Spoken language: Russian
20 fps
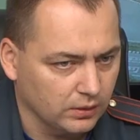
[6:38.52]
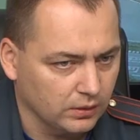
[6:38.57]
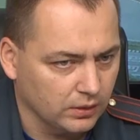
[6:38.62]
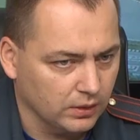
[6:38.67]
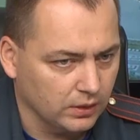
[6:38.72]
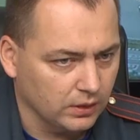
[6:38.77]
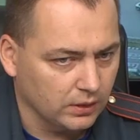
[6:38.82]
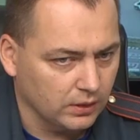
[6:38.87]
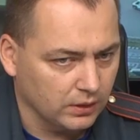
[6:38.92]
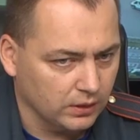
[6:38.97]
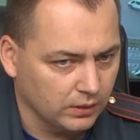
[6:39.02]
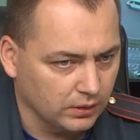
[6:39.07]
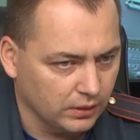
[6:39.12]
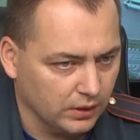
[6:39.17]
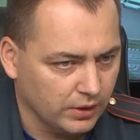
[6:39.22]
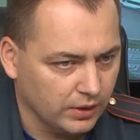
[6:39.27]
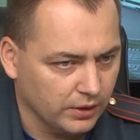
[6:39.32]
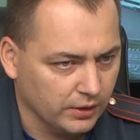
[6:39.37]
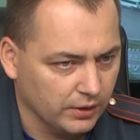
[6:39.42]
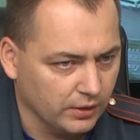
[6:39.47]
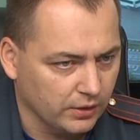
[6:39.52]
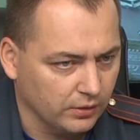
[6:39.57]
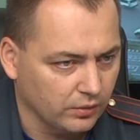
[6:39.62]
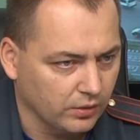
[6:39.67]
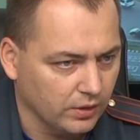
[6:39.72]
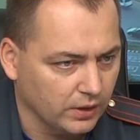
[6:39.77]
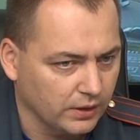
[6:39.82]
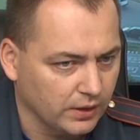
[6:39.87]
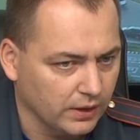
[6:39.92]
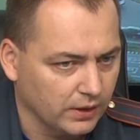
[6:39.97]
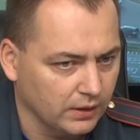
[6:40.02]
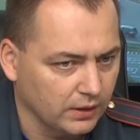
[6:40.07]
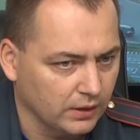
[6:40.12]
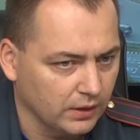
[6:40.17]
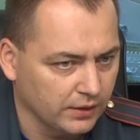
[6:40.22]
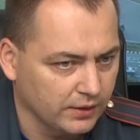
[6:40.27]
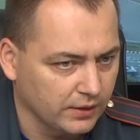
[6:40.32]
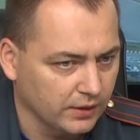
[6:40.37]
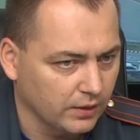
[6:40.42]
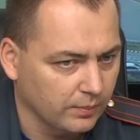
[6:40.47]
на нашей территории отряда
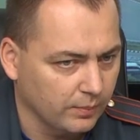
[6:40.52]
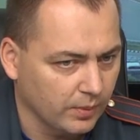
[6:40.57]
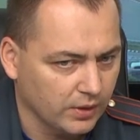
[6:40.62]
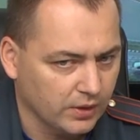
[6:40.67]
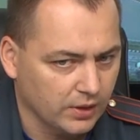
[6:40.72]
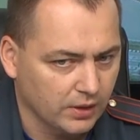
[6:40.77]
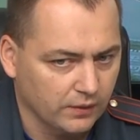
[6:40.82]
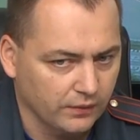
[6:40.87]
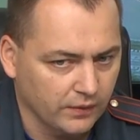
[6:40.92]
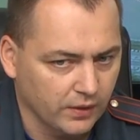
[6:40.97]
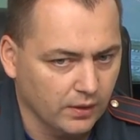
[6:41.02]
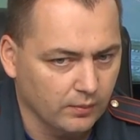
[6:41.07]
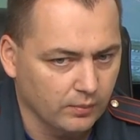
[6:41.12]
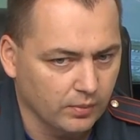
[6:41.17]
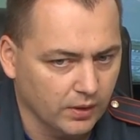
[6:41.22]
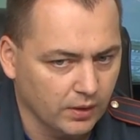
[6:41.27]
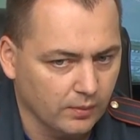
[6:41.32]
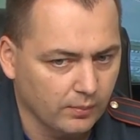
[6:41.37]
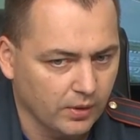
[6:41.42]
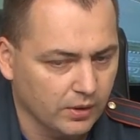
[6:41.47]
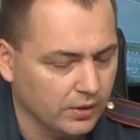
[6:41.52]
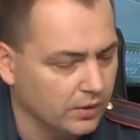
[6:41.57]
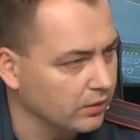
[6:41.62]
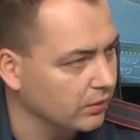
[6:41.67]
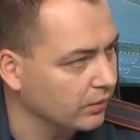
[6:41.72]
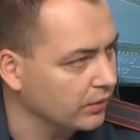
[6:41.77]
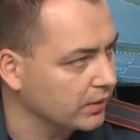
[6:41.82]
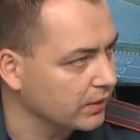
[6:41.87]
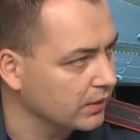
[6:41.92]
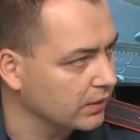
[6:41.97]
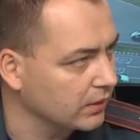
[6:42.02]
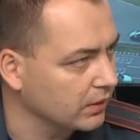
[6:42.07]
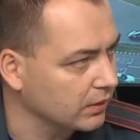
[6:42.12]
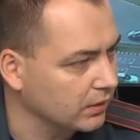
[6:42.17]
лесных пожаров не было, обошлось.